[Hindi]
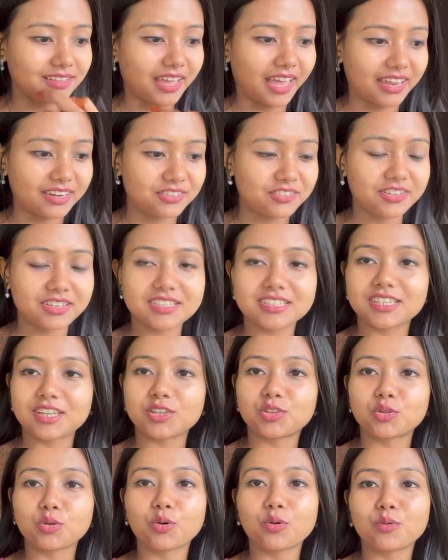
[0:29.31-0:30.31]
एड्रेस है
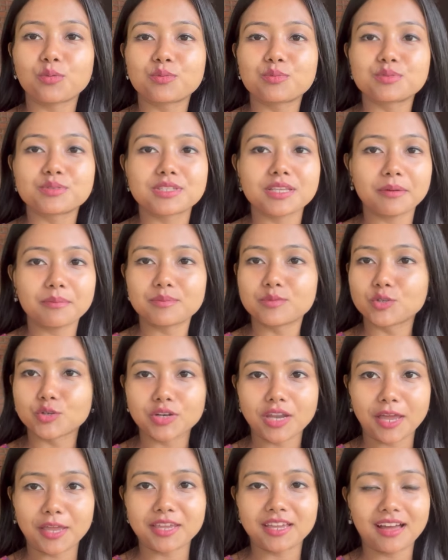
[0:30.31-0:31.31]
तो सब
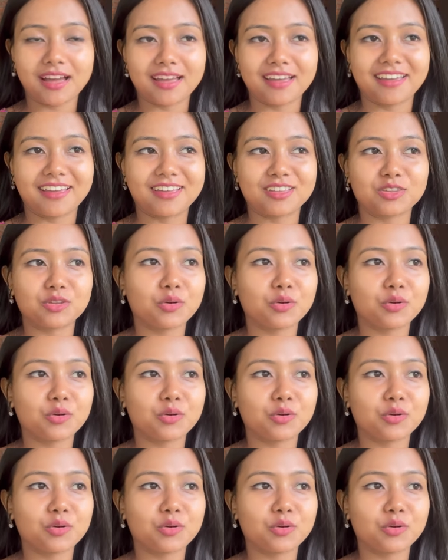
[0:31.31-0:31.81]
जुनाई का है